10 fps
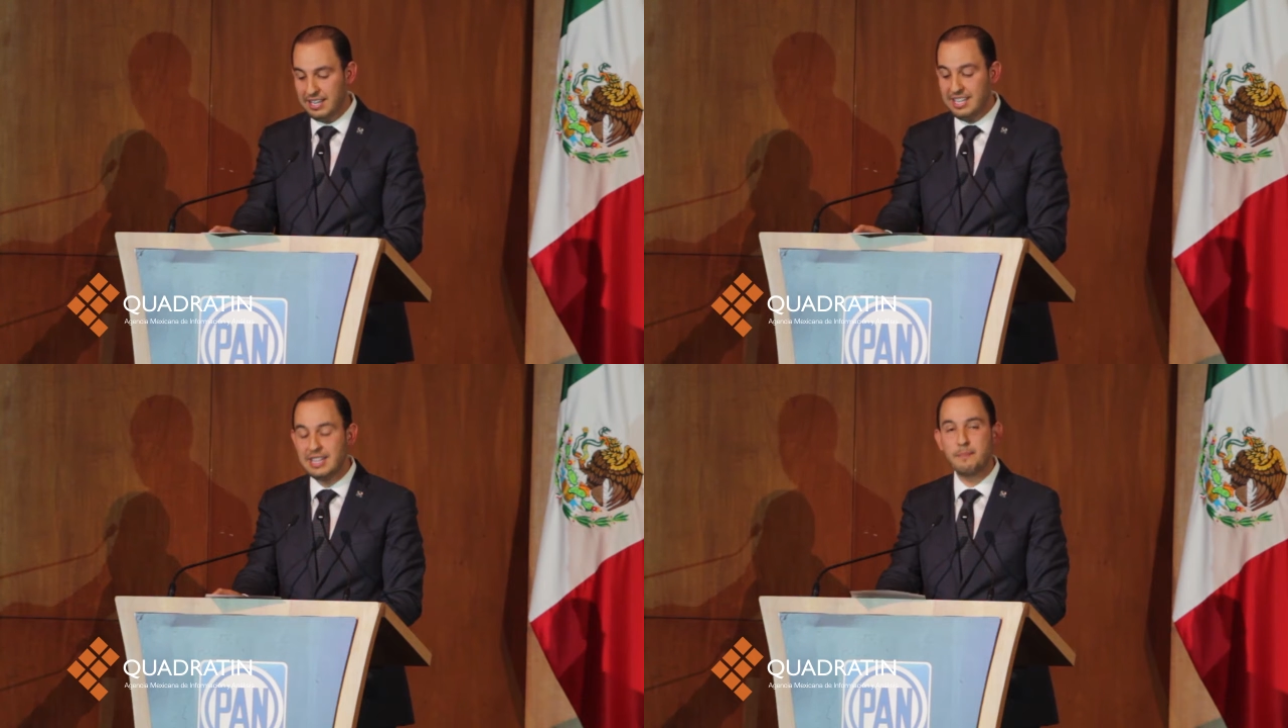
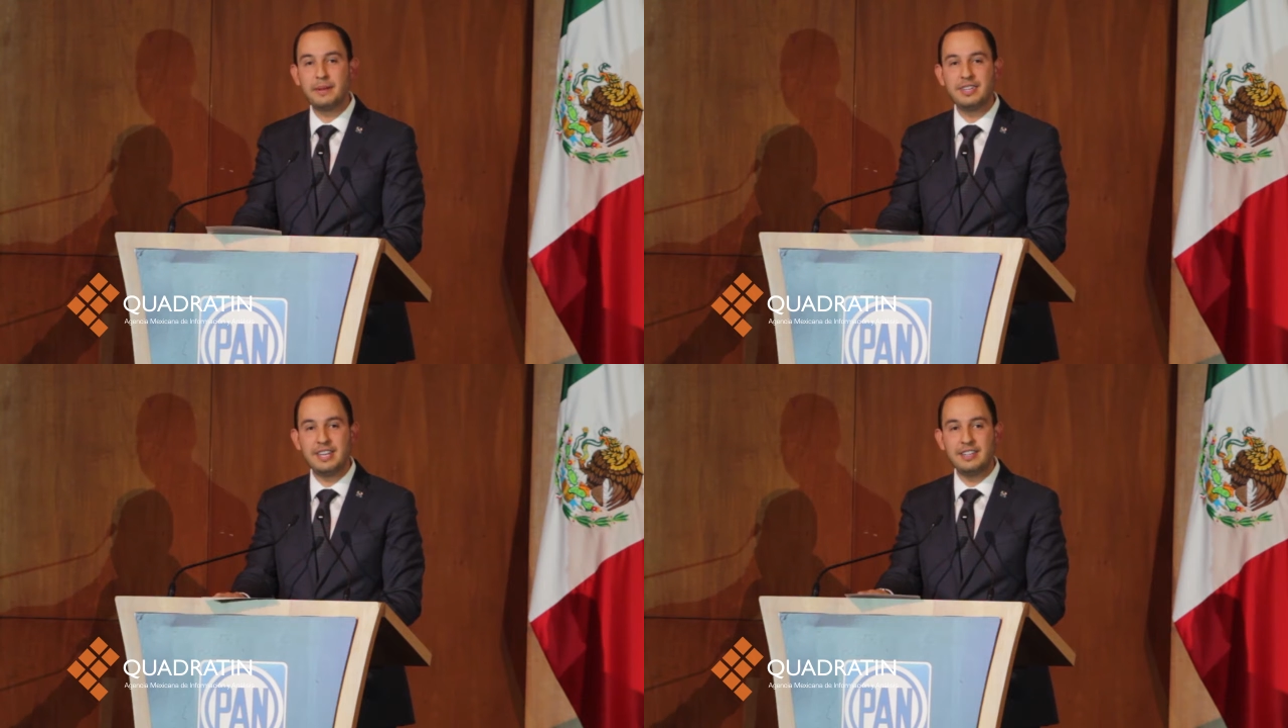
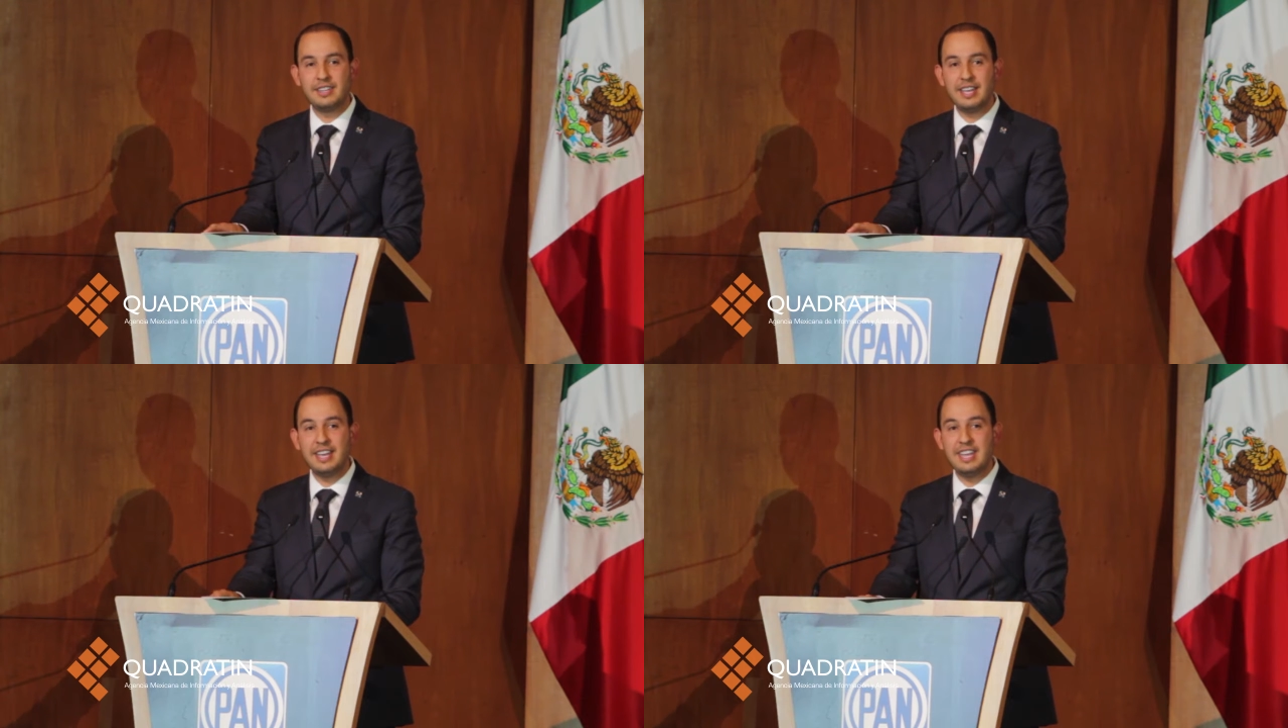
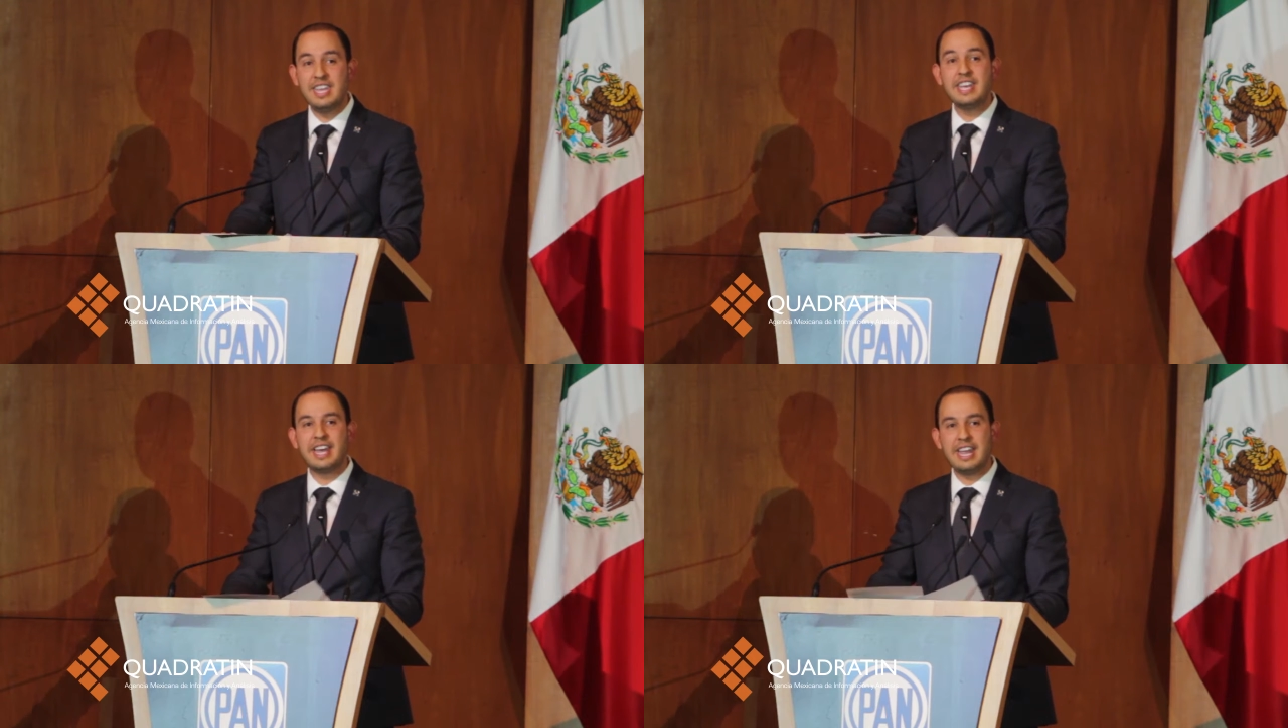independiente
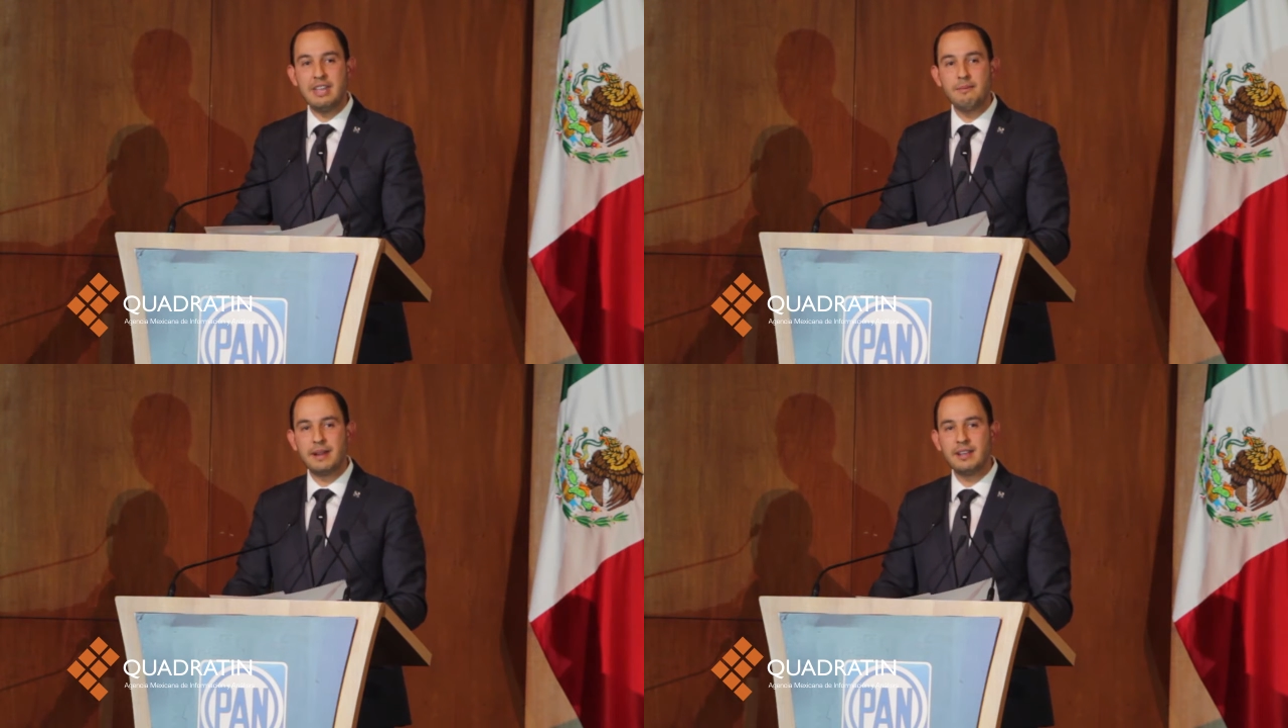y
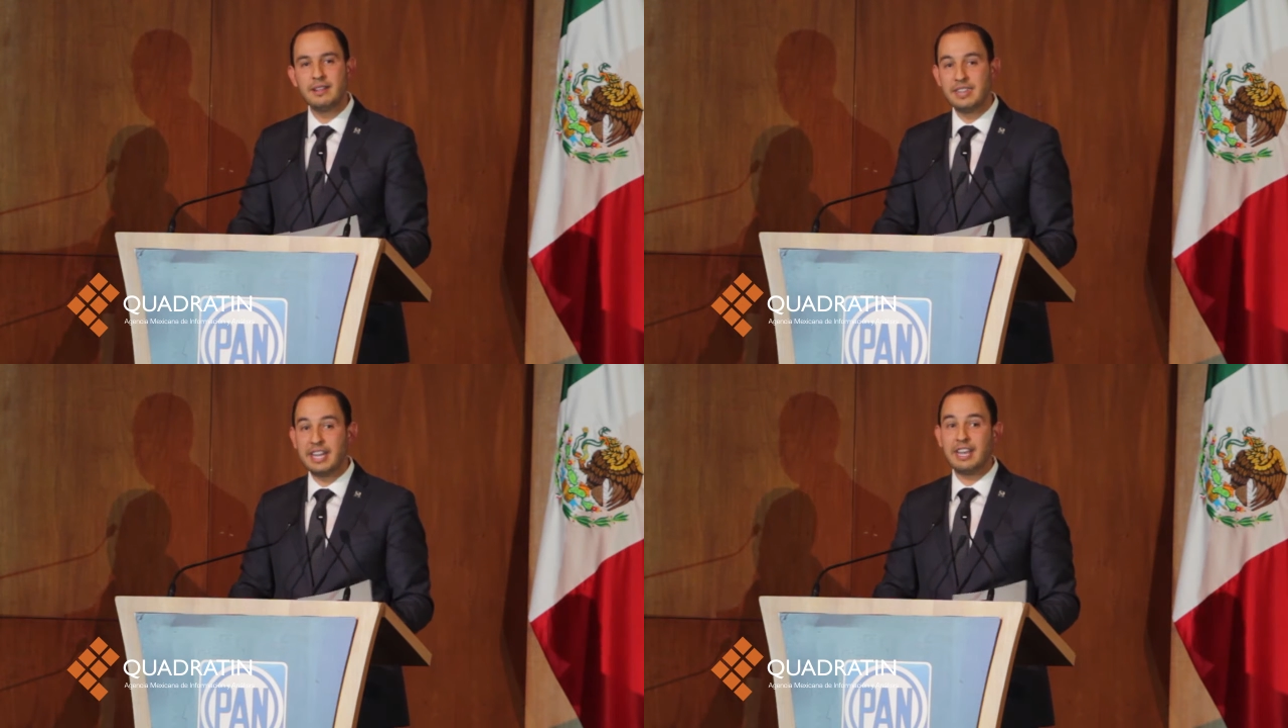
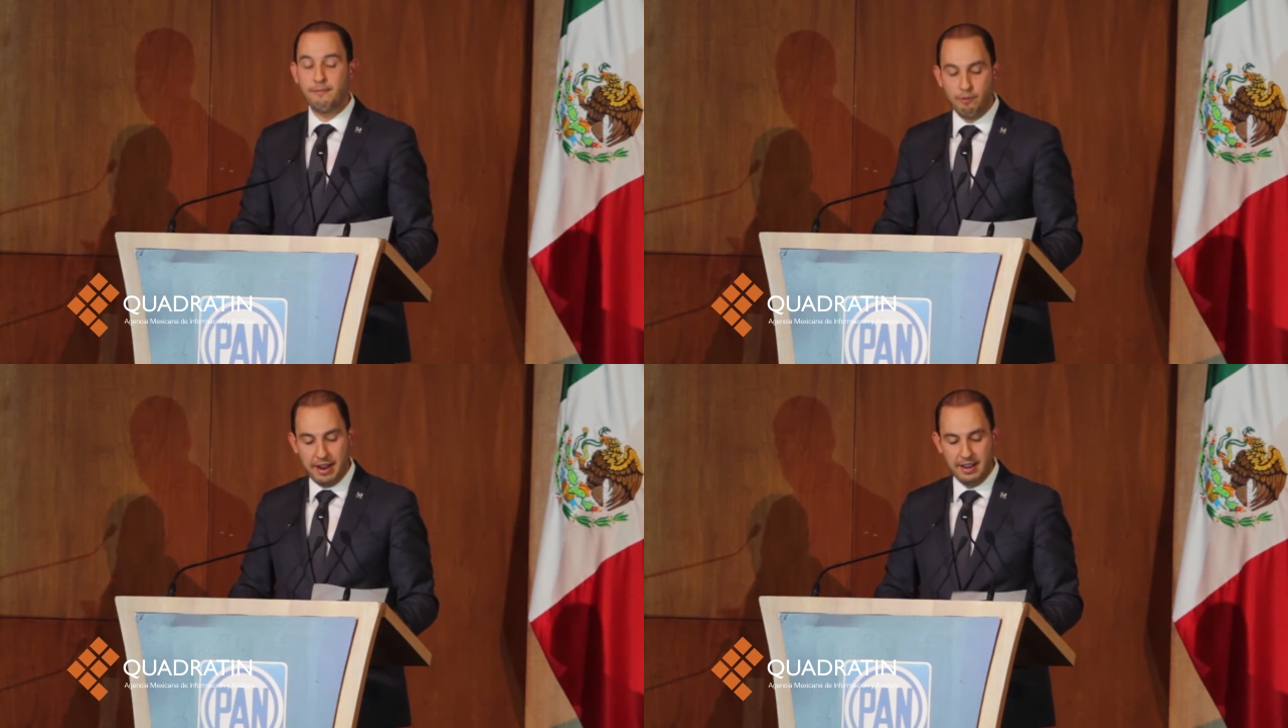creíble de qué
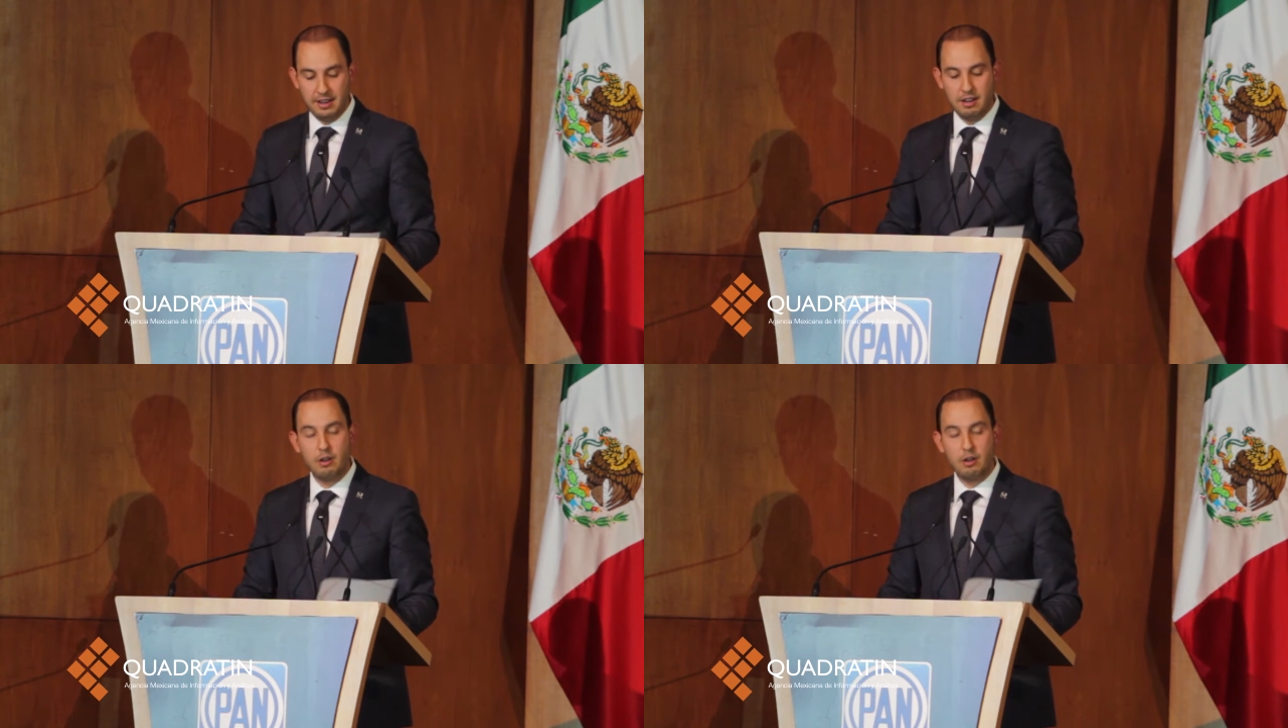fue